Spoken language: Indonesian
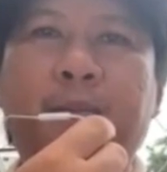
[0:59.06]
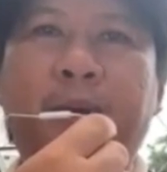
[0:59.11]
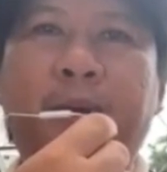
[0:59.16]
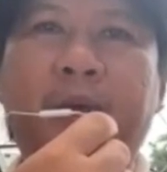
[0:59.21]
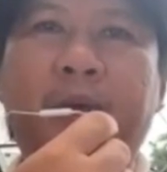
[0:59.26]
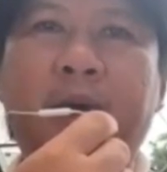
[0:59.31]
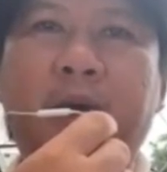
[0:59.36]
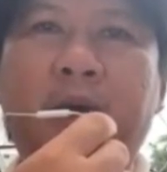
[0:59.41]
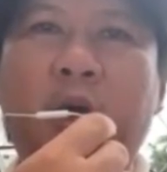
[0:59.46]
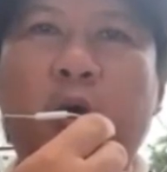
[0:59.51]

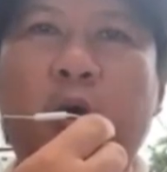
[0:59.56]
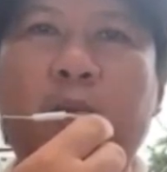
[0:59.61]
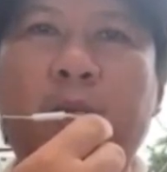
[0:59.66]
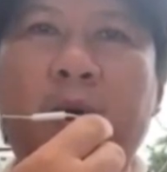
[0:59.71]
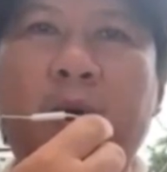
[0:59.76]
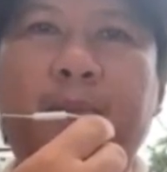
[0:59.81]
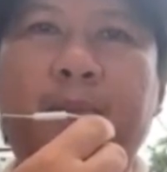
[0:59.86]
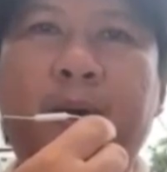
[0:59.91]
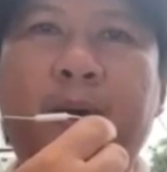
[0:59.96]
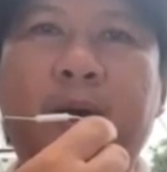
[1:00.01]
Pria Kaum
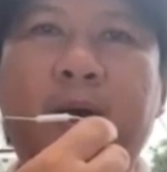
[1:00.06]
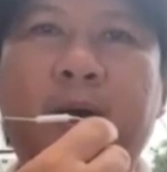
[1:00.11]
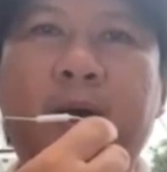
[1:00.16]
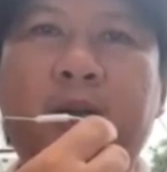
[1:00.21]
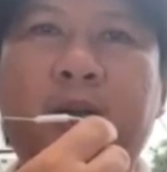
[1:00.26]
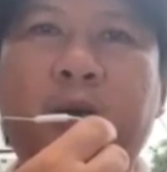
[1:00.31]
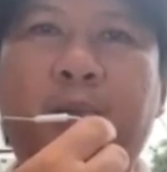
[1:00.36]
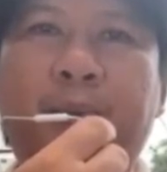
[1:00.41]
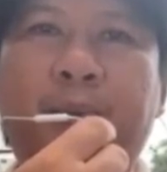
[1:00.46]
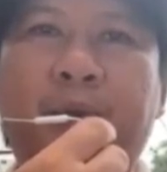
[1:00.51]
Bapa
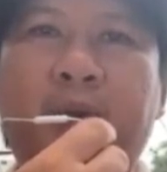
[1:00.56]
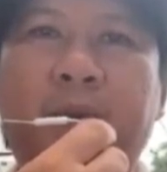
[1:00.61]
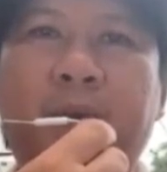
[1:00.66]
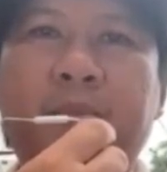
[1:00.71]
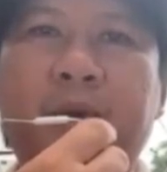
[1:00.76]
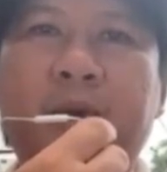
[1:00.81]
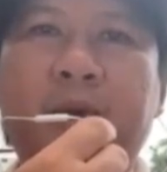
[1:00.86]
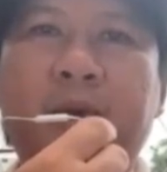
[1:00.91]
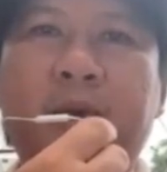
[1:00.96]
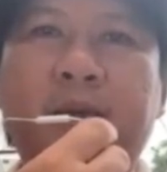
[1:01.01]
atau
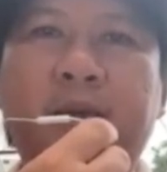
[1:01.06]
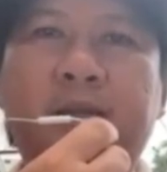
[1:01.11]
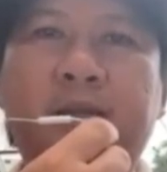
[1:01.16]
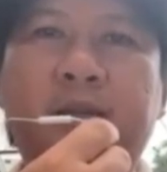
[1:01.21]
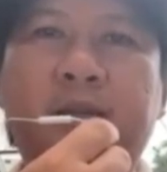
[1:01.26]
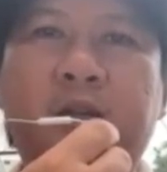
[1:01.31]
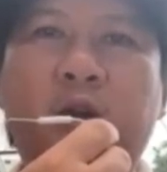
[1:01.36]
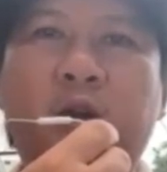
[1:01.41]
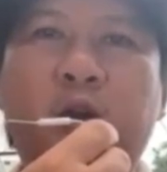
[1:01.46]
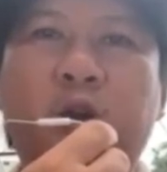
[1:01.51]
PKB
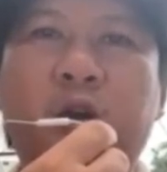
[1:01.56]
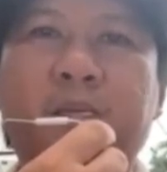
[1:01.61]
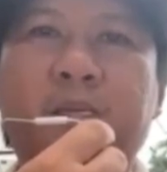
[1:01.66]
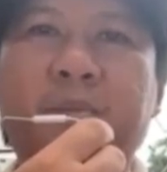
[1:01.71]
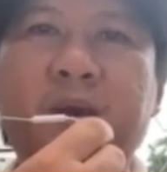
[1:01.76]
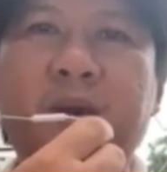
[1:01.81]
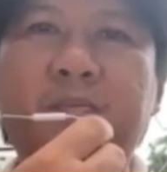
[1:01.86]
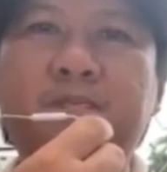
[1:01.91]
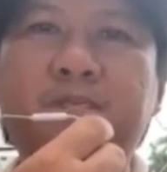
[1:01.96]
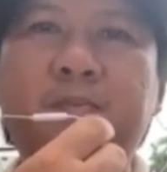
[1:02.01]
Sinode
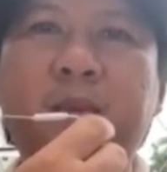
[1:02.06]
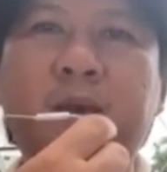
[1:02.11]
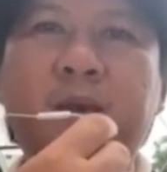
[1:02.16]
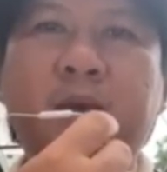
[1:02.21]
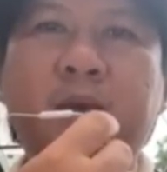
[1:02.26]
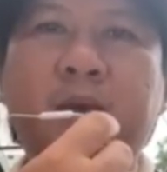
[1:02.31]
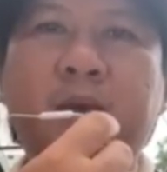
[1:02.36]
Gemim